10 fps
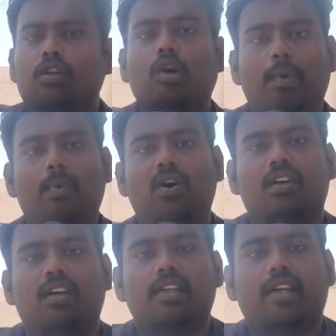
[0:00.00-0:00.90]
ஸோ பார்ப்போம்
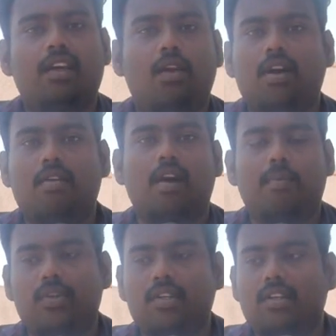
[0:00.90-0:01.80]
இது எந்த அளவுக்கு
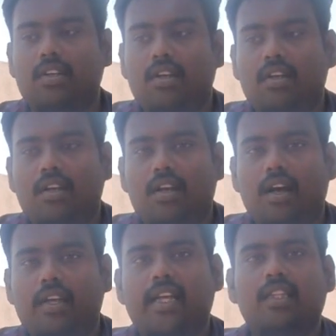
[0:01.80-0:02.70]
வரப்போகுது
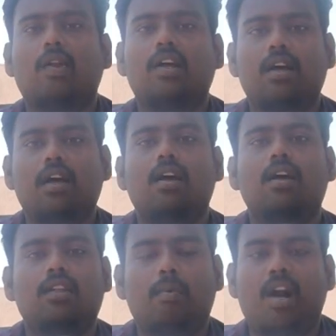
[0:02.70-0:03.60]
இது எந்த அளவுக்கு
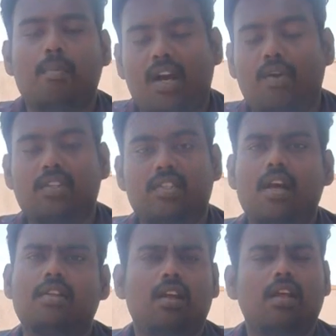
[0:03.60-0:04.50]
தமிழ்நாடு மக்களை வந்து
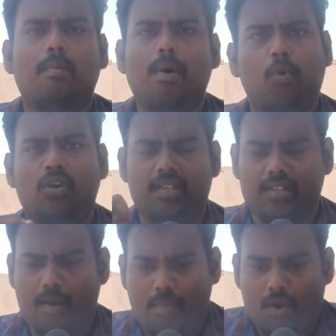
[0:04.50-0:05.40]
சேருதுன்றதை நம்ம
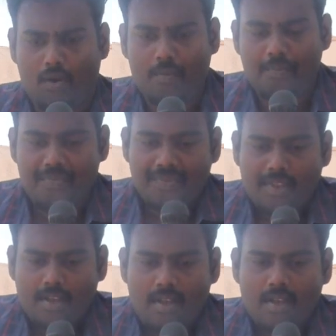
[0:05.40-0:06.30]
பொறுத்திருந்து தான் பார்க்கணும்
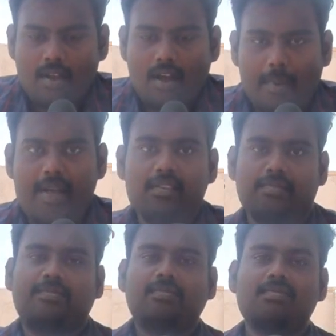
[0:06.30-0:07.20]
அப்படியே
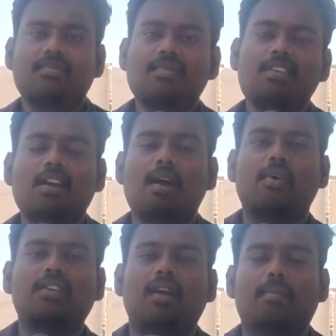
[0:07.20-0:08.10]
நம்ம
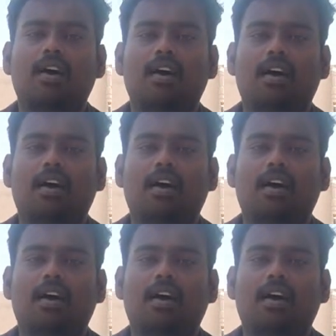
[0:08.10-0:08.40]
வந்து நம்ம